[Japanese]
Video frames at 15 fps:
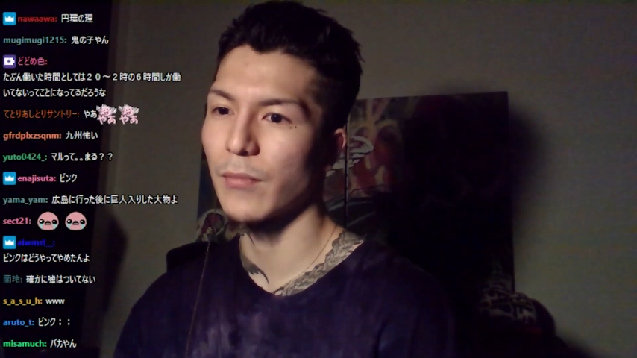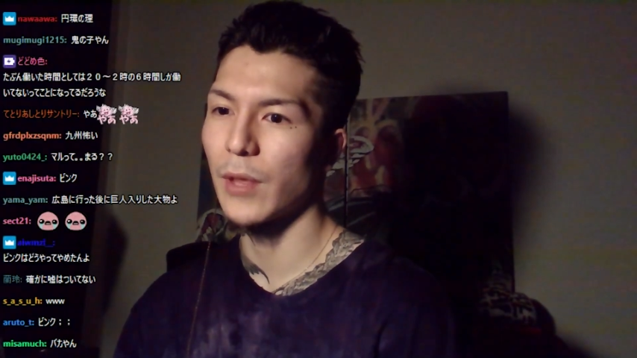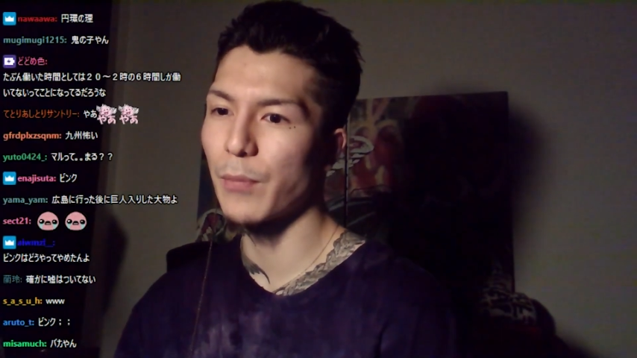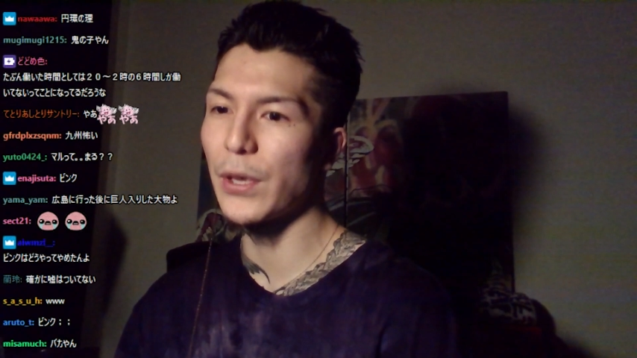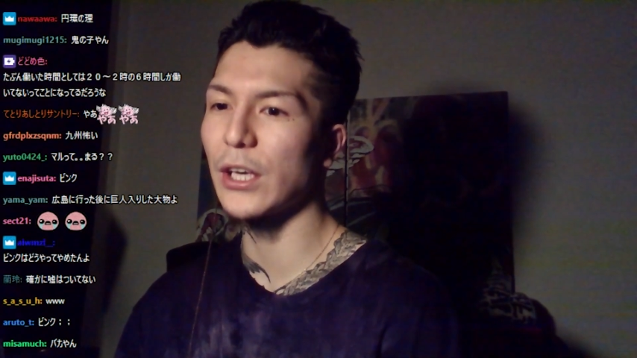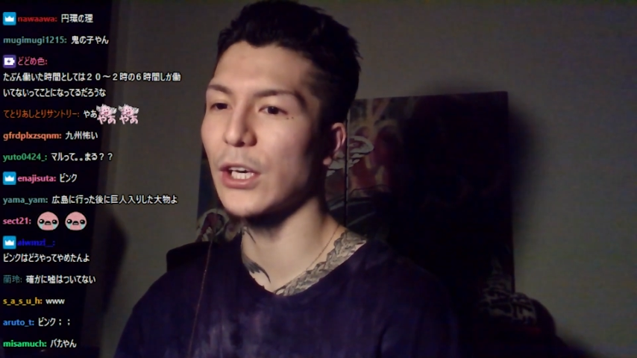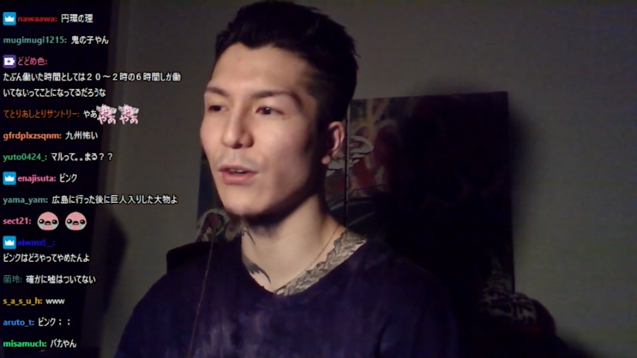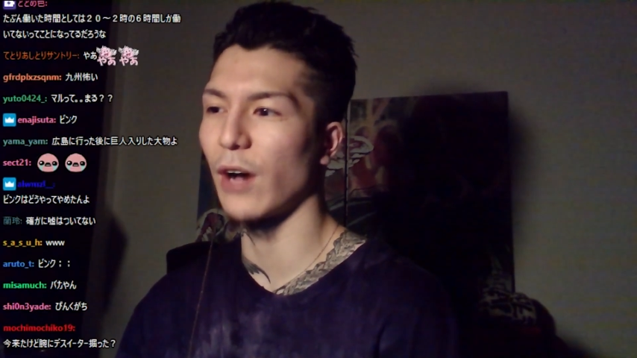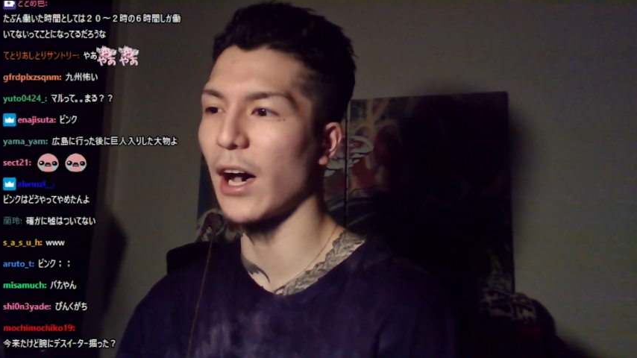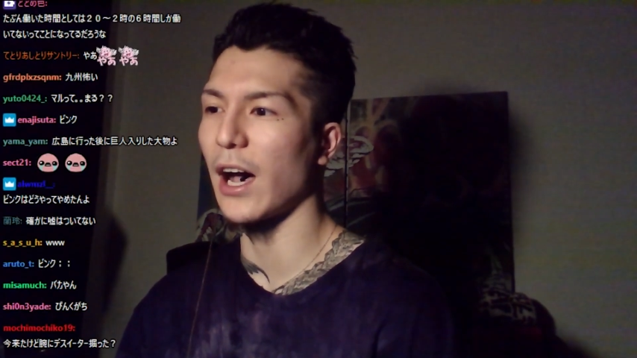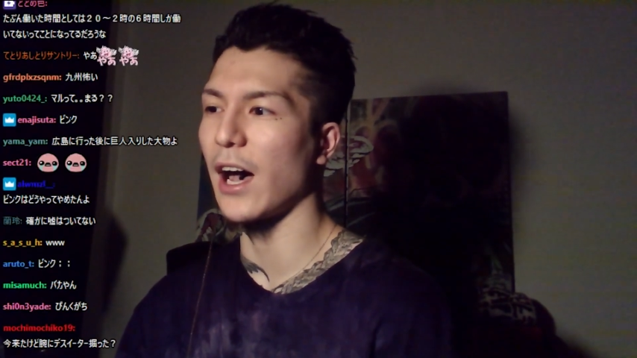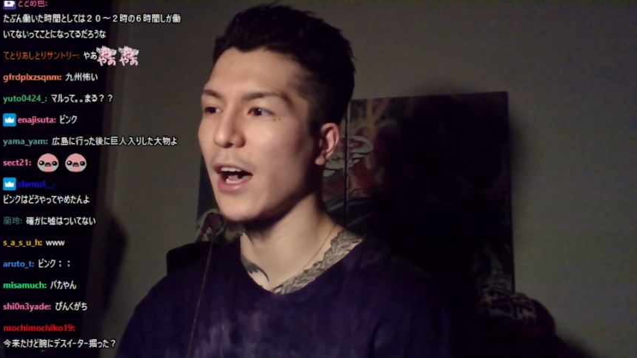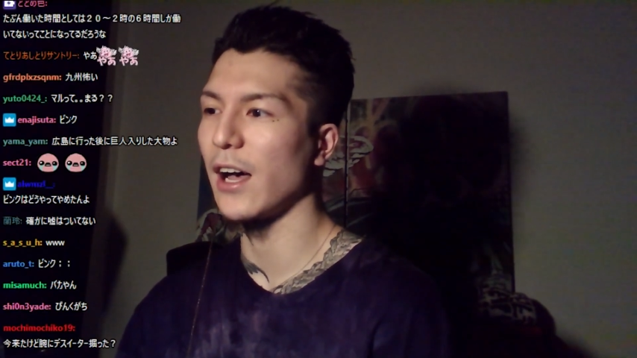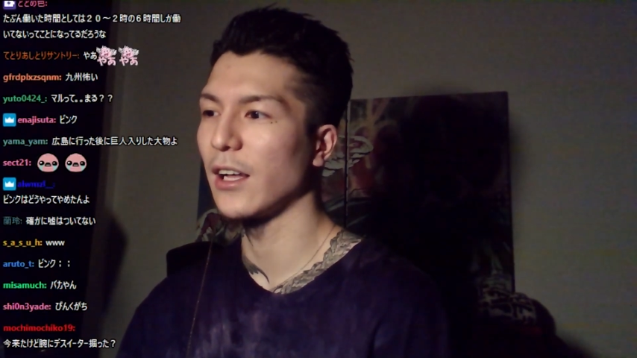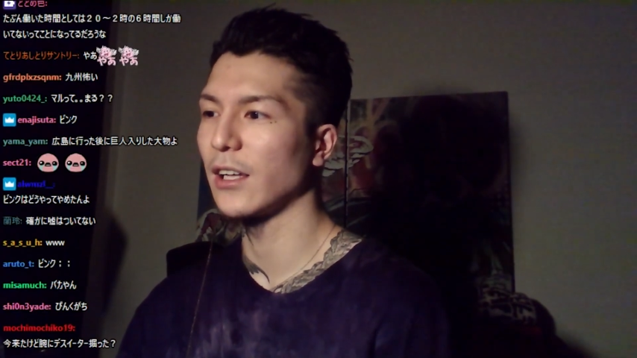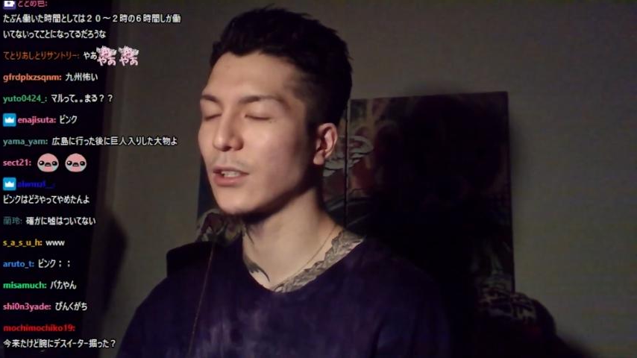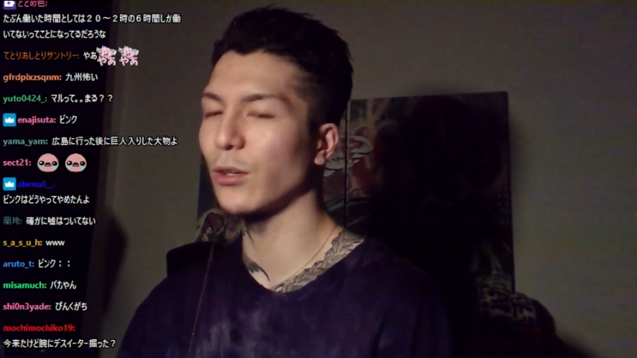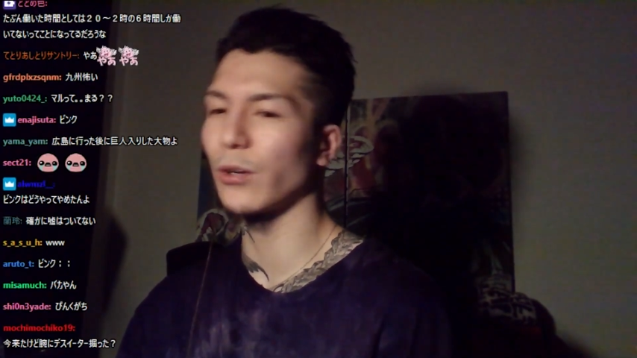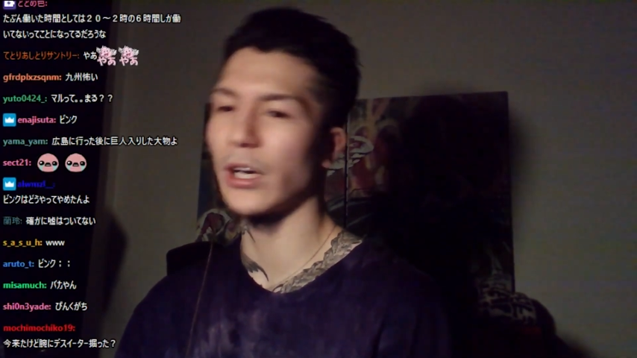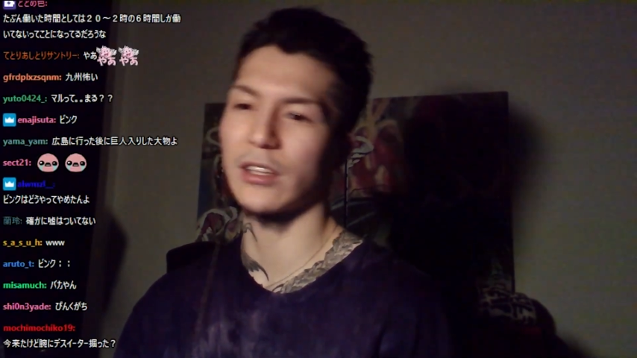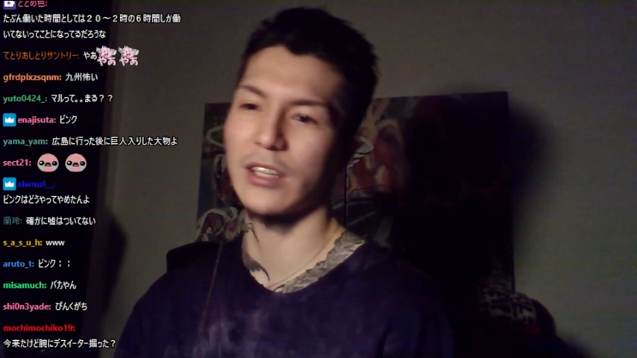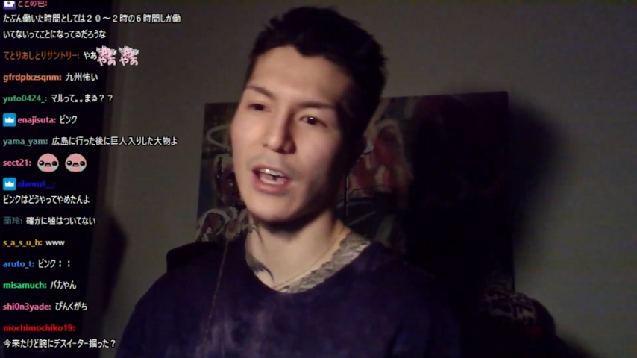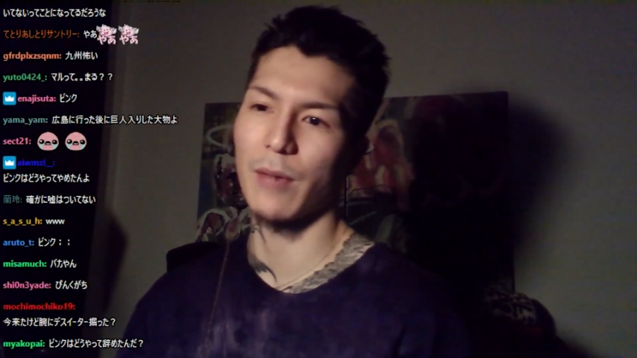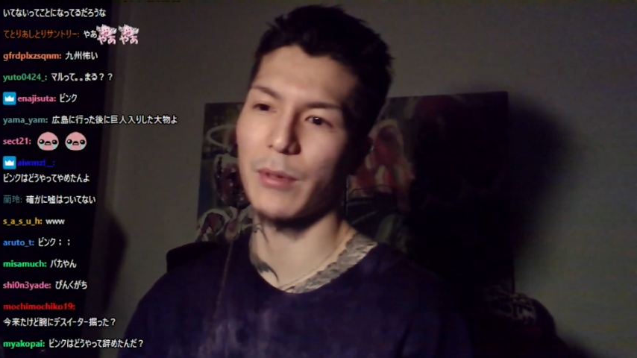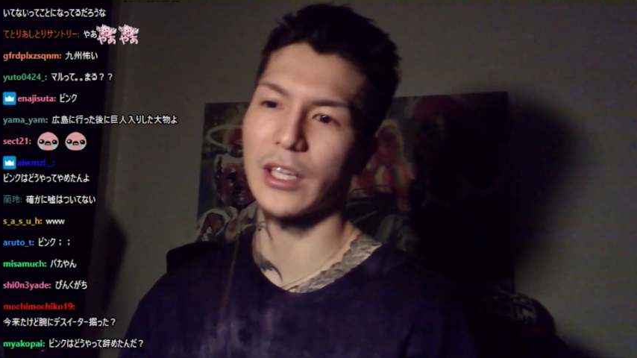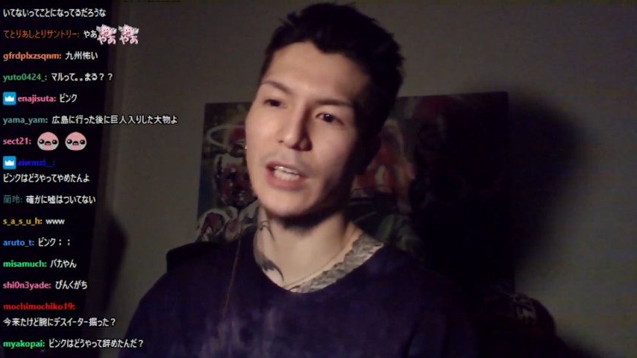ピンクは、どうやって辞め